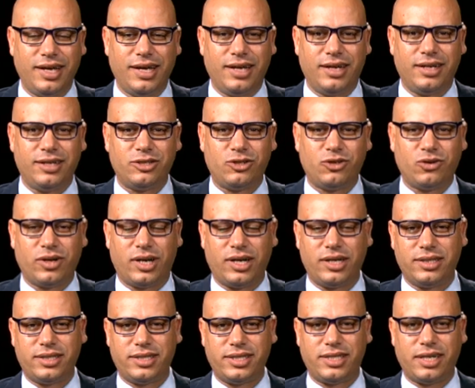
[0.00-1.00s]
أه،
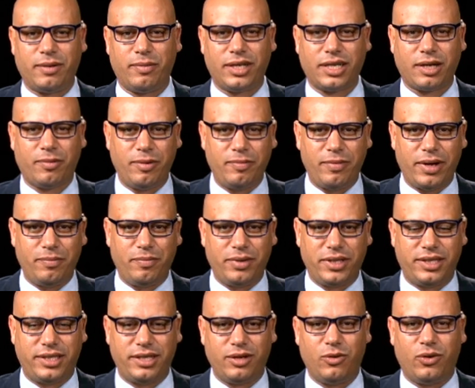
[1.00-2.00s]
شكرا استشابات قبل ما
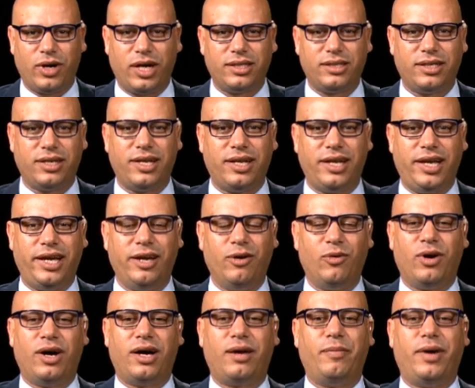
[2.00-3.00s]
نبديو هذا
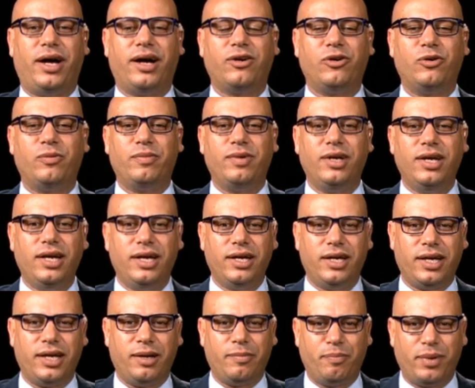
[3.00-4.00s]
الحوار معكم
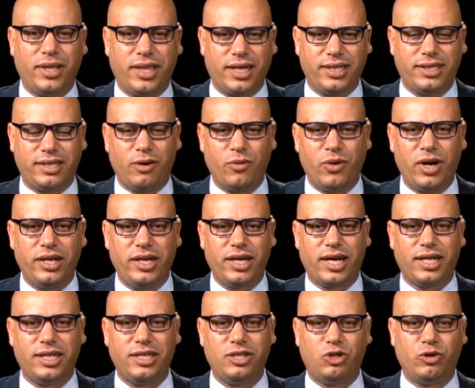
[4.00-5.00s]
أه، بضع ثواني نعم.
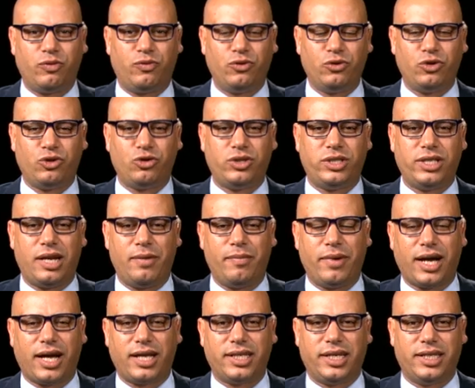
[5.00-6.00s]
غادي نشوفوا جوج ديال
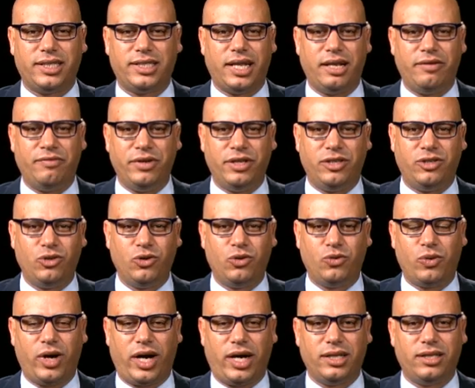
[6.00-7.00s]
المقاطع ديال الفيديو
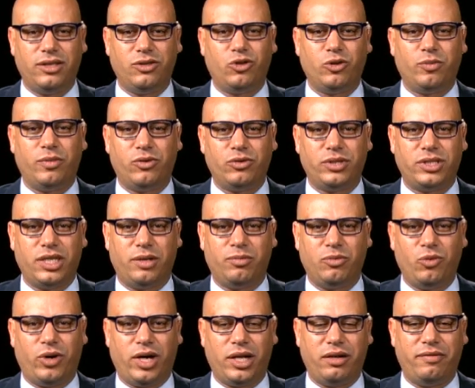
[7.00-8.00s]
واحد نتوما والسي عبد
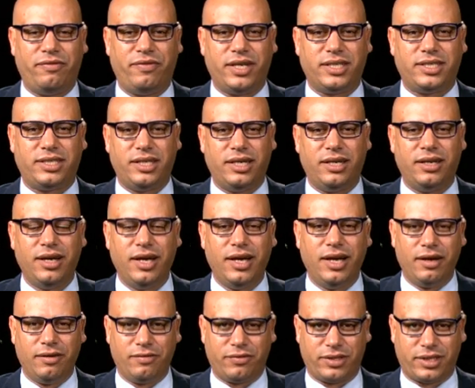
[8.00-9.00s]
الواحد الفاسي
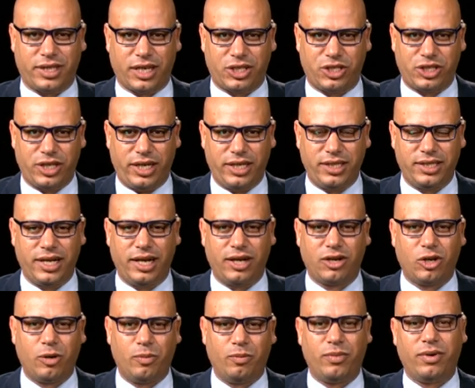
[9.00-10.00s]
في الترشيح
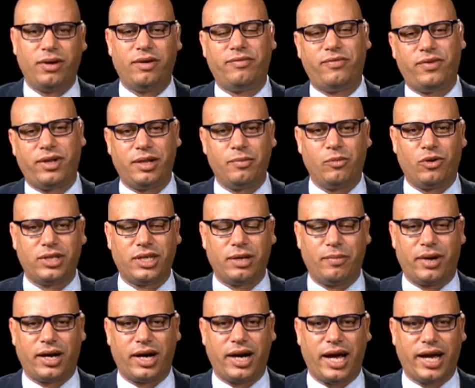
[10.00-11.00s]
ديالكم أه، في هذا
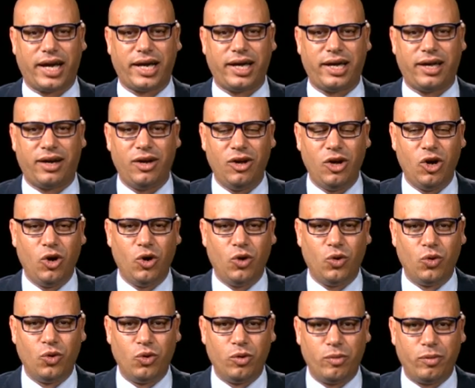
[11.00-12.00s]
المؤتمر الاخير
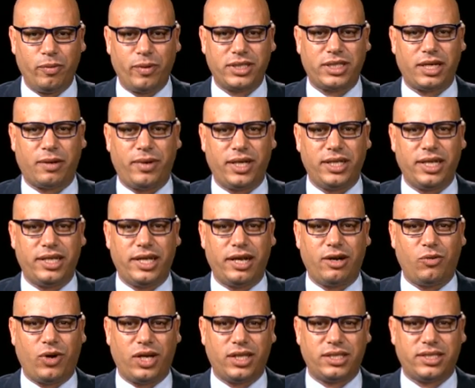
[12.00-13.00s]
ومباشر بعد
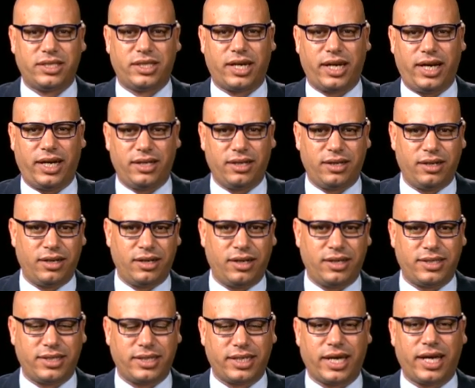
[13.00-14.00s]
ذلك واحد التصريح
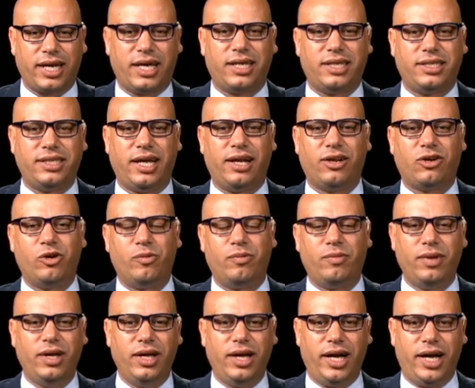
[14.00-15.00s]
صغير ديالكم
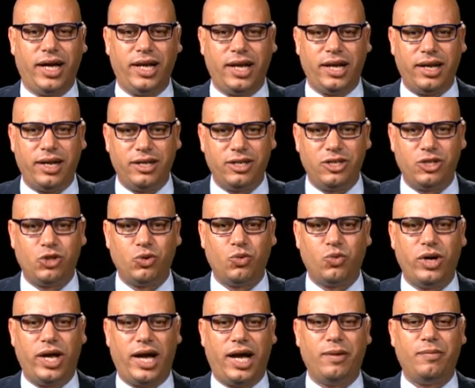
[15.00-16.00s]
على
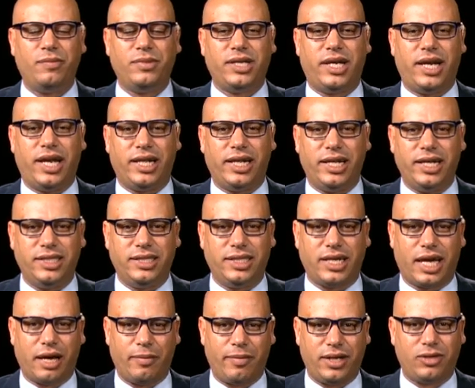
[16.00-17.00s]
الجو العام ديال هذه
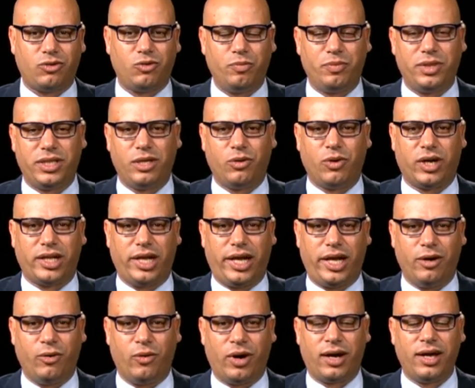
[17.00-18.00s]
الانتخابات ونبديو هذا
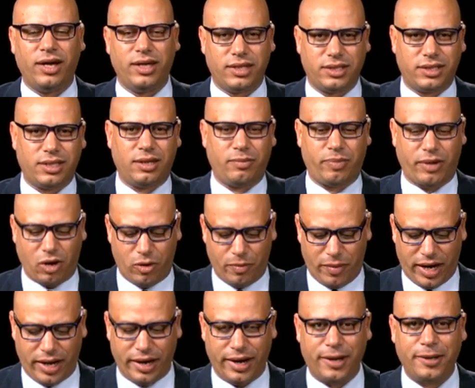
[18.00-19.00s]
الحوار سابقوا
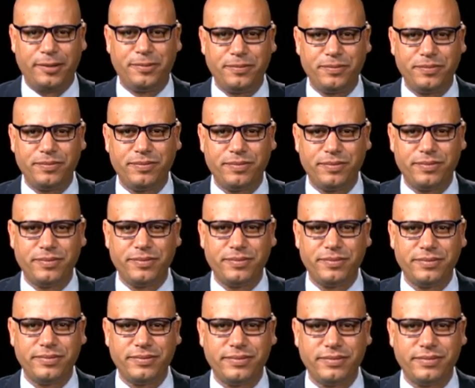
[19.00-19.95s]
معنا ان شاء الله, إن